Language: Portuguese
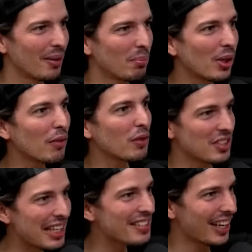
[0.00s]
Porque
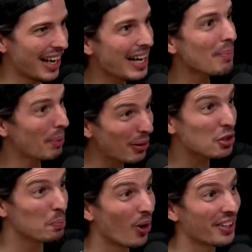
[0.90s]
você acelera pelo
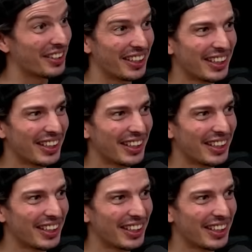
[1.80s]
esporte.